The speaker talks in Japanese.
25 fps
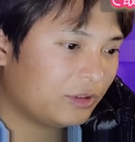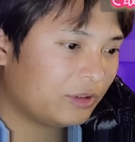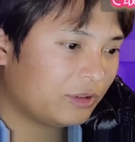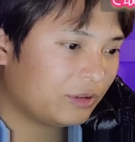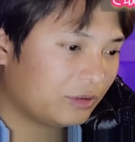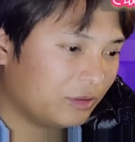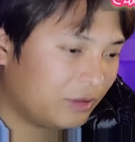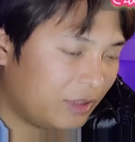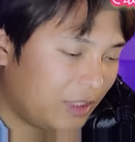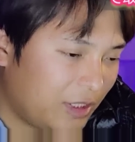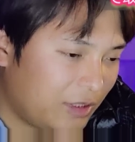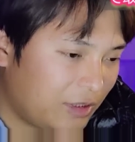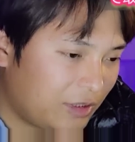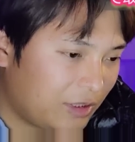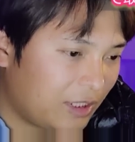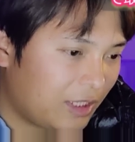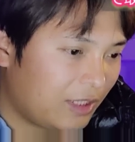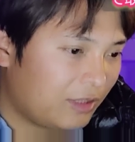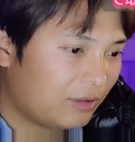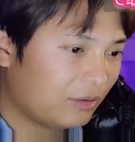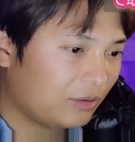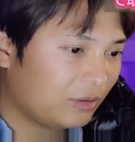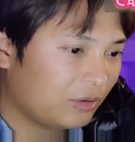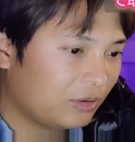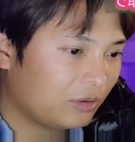
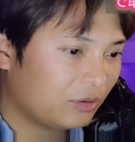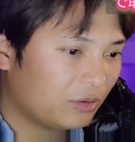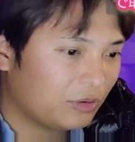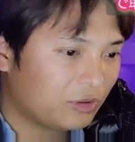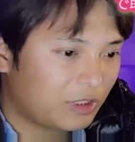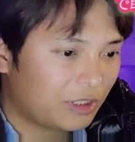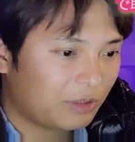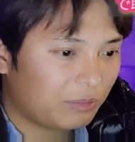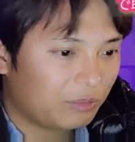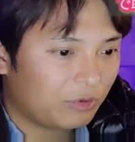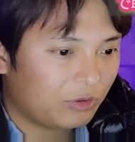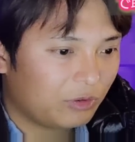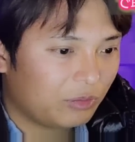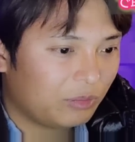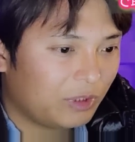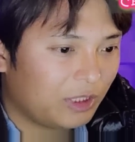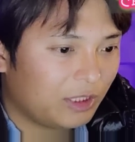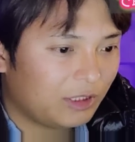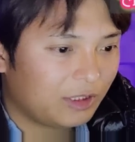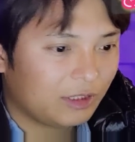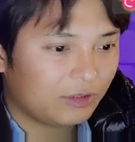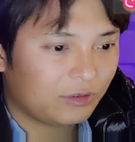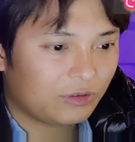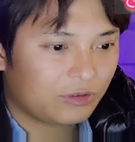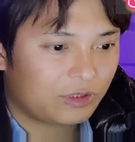グレースケールの流動性
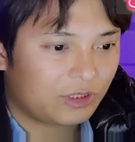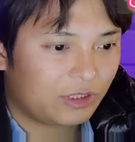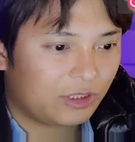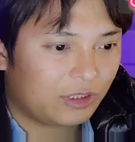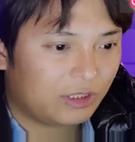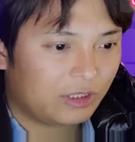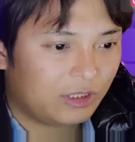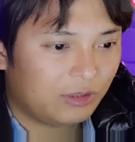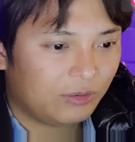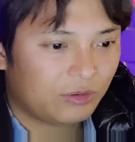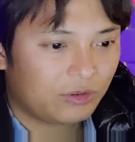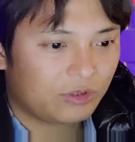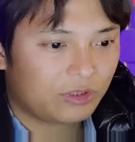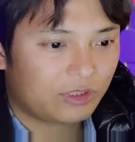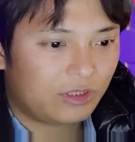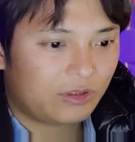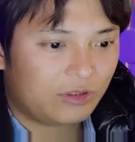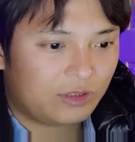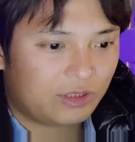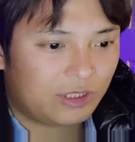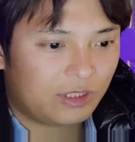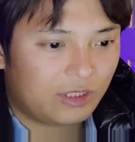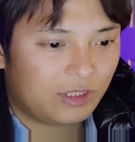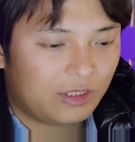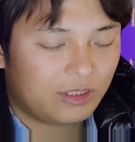プロバイダーとして機能して
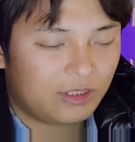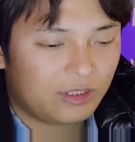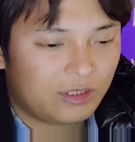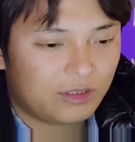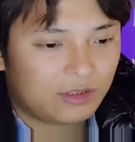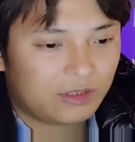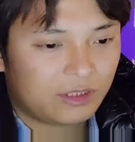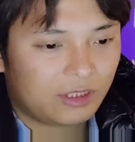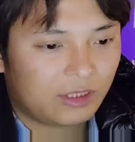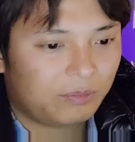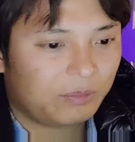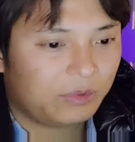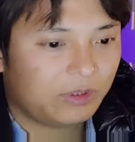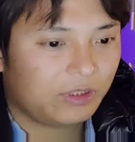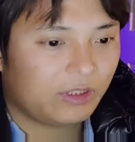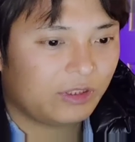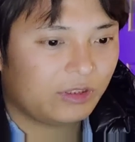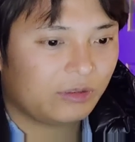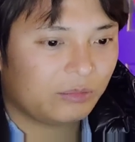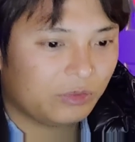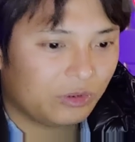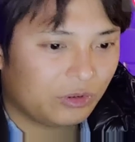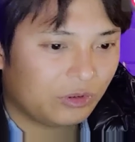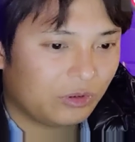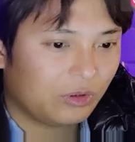る
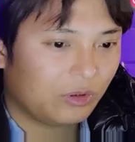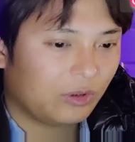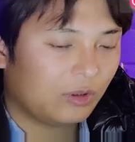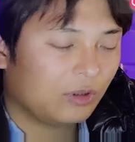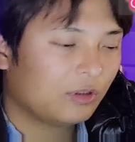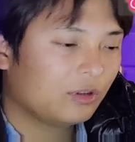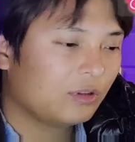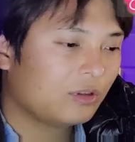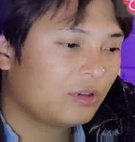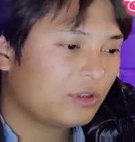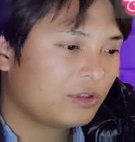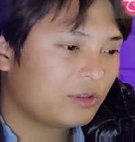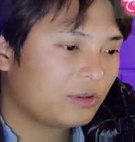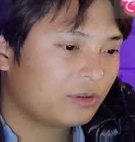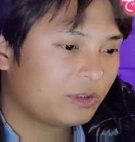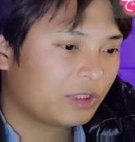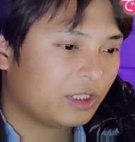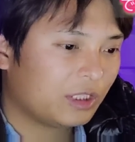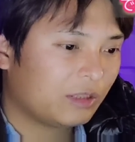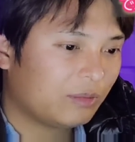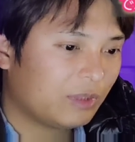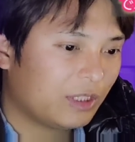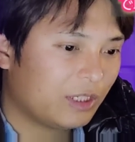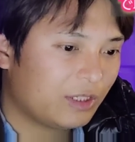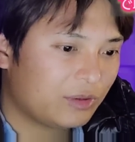ジェネシスキャピタルも、ちょっと
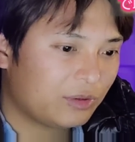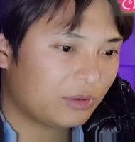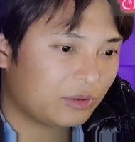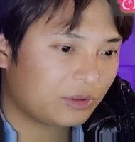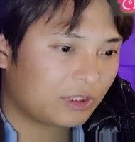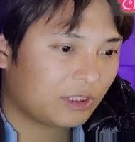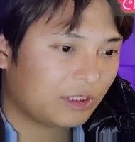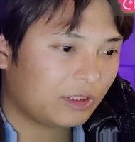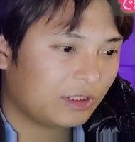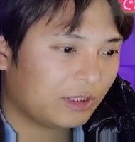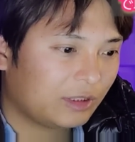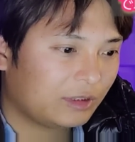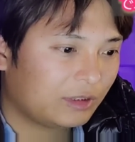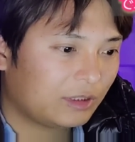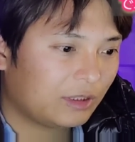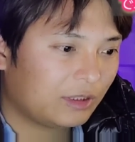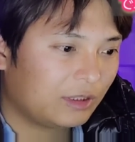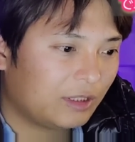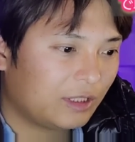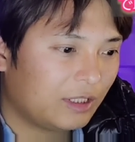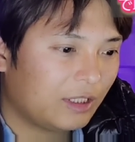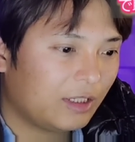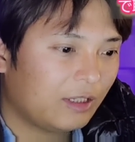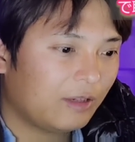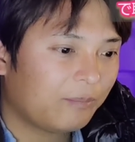やばい状態になって
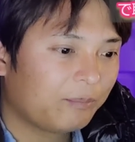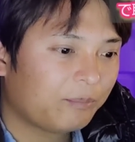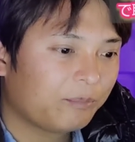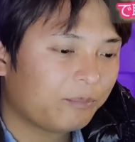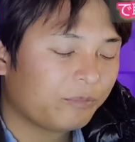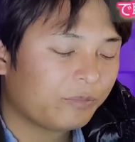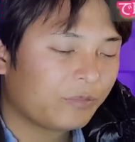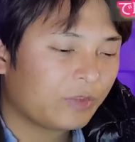て、